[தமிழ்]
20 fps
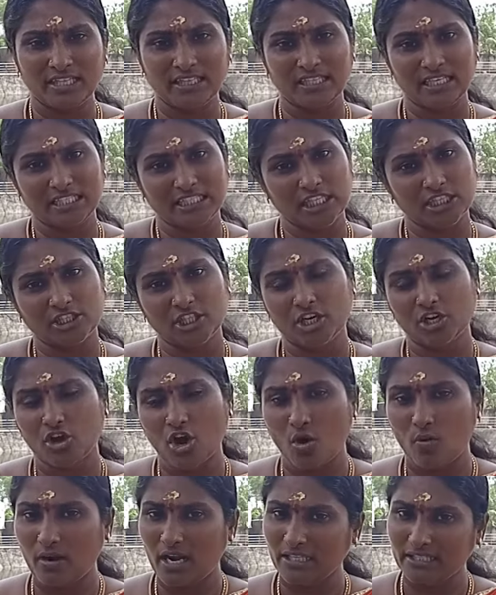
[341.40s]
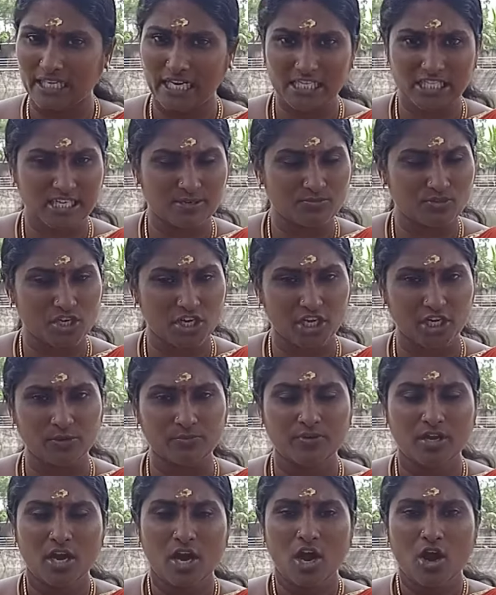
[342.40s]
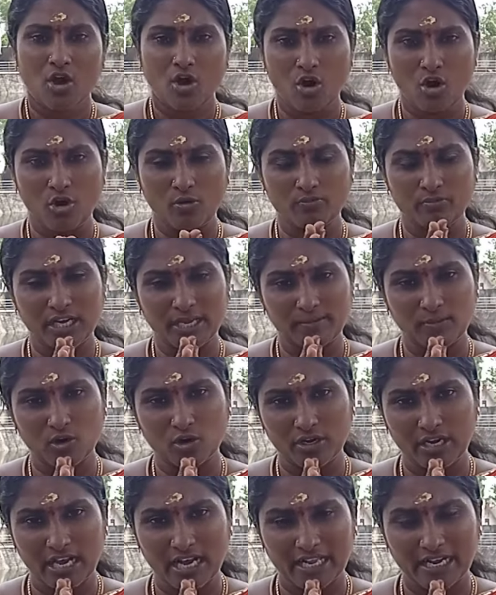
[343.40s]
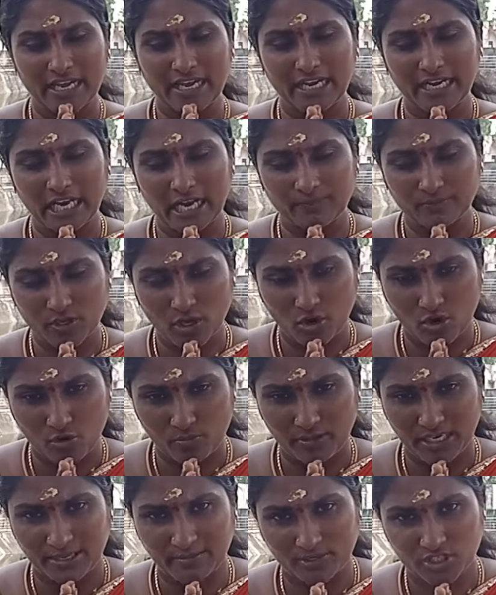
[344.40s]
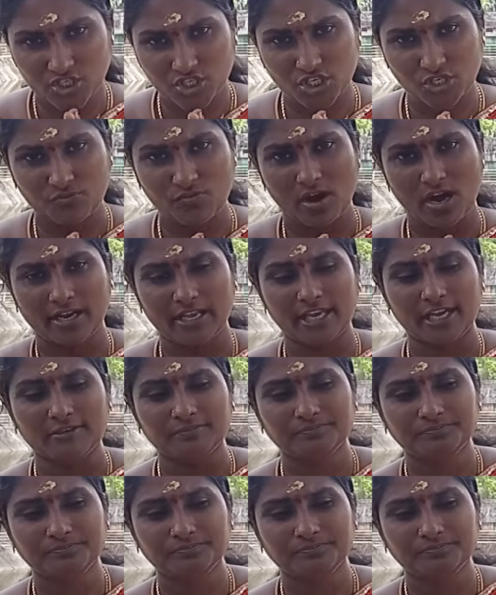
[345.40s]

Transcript: வந்து இந்த திருக்கோவிலை தரிசனம் செய்யணும் ஓம் நமோ நாராயணா ஓம் நம சிவாயா